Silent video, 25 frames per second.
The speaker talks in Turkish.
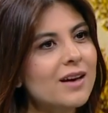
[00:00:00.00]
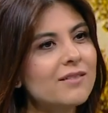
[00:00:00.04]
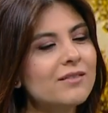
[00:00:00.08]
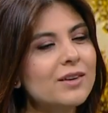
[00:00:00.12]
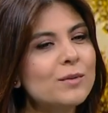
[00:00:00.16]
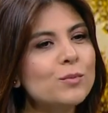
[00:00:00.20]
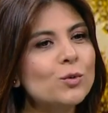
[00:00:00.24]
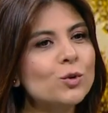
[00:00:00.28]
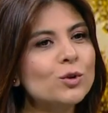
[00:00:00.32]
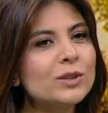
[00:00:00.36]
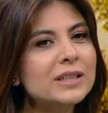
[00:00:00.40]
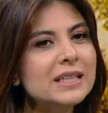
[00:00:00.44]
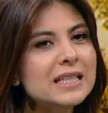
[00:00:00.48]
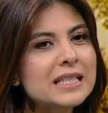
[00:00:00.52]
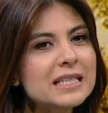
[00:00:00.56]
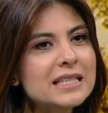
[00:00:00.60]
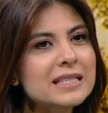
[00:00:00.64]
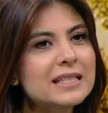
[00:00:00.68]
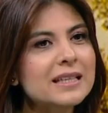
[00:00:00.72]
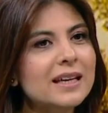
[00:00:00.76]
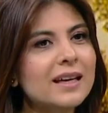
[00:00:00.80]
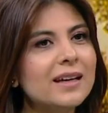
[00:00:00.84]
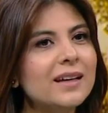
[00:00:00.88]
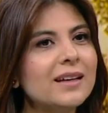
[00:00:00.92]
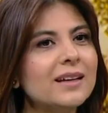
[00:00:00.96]
Ve bu
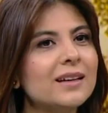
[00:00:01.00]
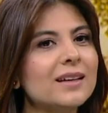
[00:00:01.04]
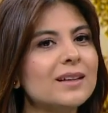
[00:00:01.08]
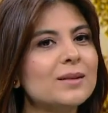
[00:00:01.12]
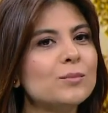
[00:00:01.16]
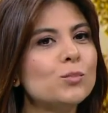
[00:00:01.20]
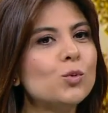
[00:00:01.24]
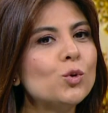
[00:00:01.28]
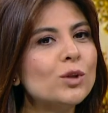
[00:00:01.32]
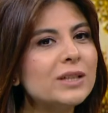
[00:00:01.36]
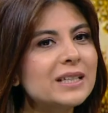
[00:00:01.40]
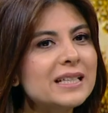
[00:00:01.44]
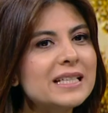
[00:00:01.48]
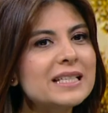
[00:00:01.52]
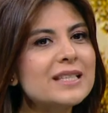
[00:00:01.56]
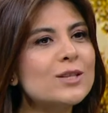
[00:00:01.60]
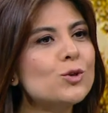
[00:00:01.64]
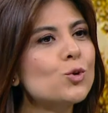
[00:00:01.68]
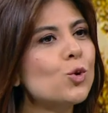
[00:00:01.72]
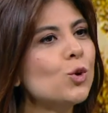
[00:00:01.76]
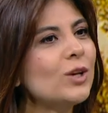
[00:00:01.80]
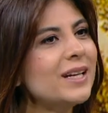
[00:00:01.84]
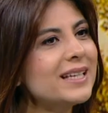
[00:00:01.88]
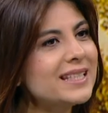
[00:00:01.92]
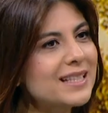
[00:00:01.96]
krizde bu krizi
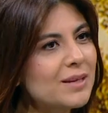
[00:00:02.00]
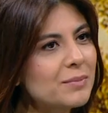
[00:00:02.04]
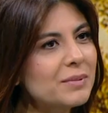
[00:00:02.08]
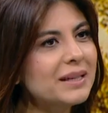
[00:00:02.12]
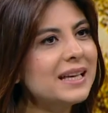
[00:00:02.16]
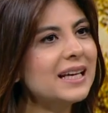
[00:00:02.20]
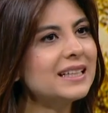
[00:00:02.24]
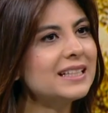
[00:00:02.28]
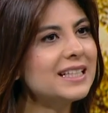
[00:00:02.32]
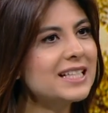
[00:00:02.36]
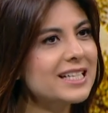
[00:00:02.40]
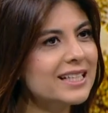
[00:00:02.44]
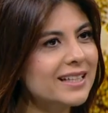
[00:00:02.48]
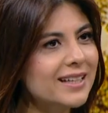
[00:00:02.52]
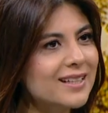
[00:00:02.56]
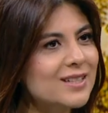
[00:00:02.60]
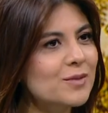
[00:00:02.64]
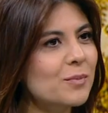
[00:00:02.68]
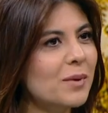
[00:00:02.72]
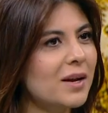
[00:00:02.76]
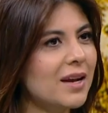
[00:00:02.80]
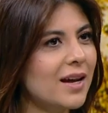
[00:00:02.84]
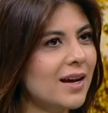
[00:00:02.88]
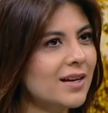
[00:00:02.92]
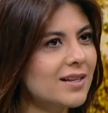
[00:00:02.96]
yönetebilen
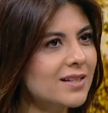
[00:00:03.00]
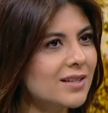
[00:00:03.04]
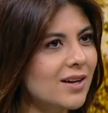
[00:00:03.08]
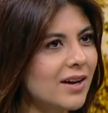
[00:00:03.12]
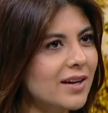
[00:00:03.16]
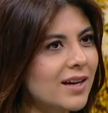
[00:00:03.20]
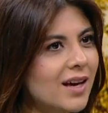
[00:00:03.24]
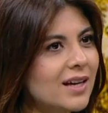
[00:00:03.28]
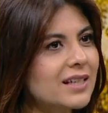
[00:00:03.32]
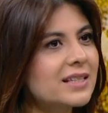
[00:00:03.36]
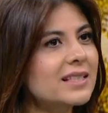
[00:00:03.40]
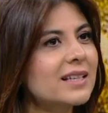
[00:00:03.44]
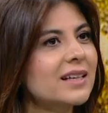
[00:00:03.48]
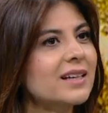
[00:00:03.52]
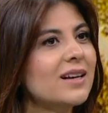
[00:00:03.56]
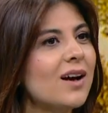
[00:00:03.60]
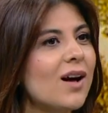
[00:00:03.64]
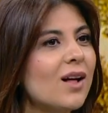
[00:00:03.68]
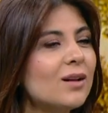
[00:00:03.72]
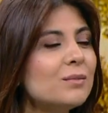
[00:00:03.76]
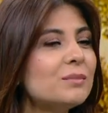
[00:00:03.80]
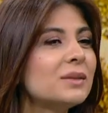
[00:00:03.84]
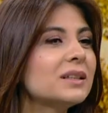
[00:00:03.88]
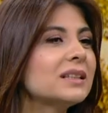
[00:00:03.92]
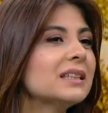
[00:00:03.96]
işletmeler ayakta
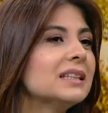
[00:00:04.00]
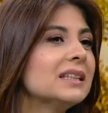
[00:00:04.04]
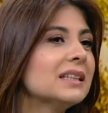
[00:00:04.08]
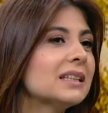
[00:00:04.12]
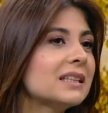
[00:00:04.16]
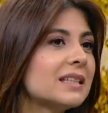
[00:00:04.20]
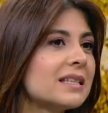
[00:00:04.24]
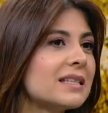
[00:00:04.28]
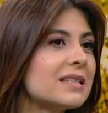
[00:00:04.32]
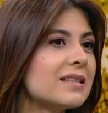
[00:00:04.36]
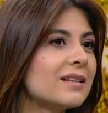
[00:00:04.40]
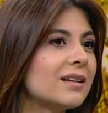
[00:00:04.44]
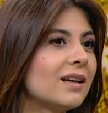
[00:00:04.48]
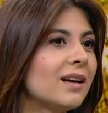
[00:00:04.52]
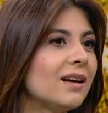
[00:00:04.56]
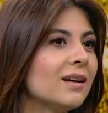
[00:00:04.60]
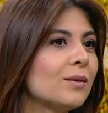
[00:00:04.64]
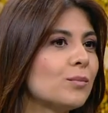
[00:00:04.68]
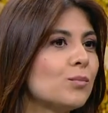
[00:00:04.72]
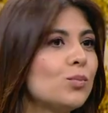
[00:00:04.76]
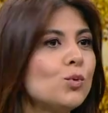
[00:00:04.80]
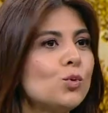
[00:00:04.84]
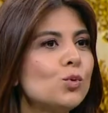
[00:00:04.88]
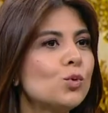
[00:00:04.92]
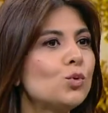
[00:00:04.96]
kalmanın yanı sıra
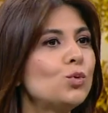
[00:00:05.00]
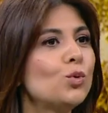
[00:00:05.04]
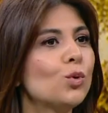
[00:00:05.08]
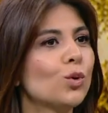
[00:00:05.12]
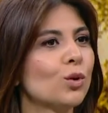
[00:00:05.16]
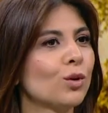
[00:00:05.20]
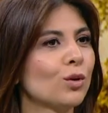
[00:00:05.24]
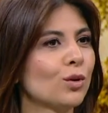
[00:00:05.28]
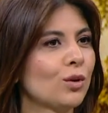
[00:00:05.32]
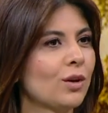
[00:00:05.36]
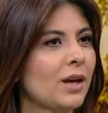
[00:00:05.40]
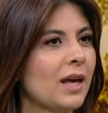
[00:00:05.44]
büyüdü.